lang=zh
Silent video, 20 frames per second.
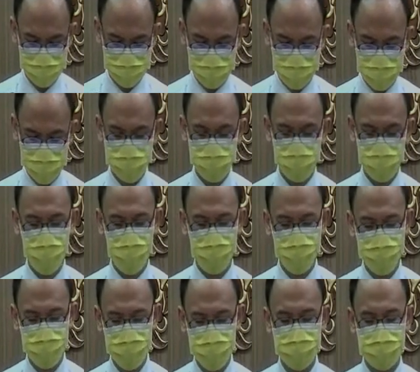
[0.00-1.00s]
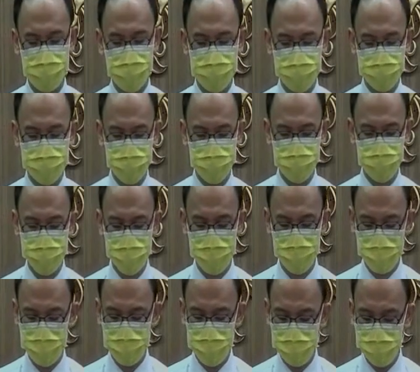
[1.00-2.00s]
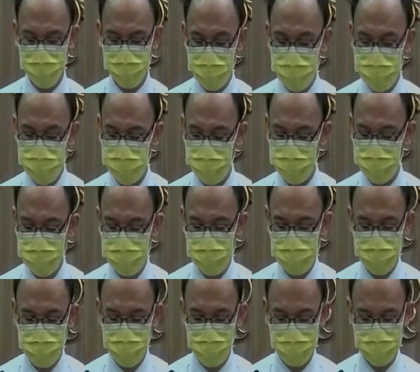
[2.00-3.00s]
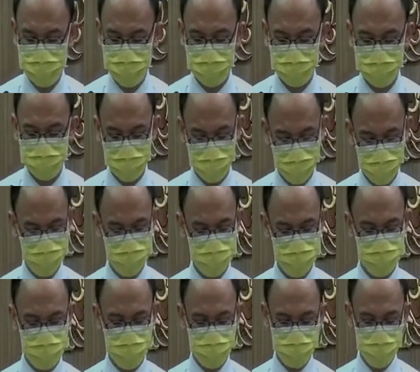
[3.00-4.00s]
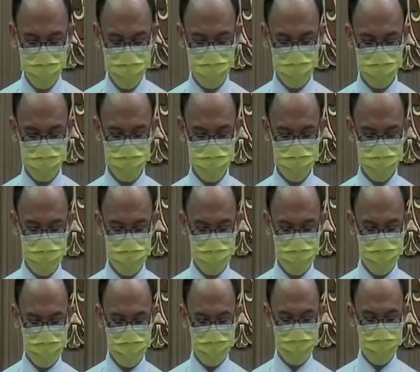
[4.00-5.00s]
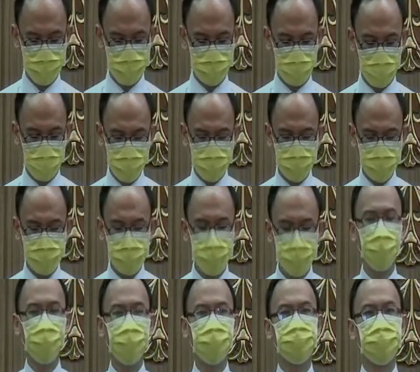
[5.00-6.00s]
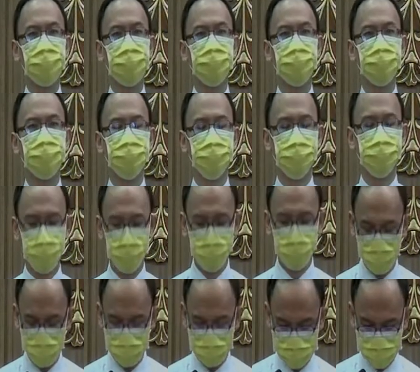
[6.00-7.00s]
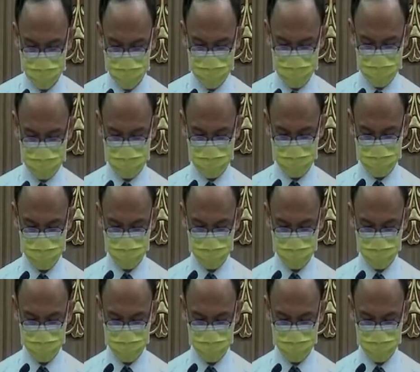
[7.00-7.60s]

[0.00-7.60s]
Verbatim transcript: 但是我要分享的是，有一群敬畏神的基督徒，他们敬畏神，不畏生死，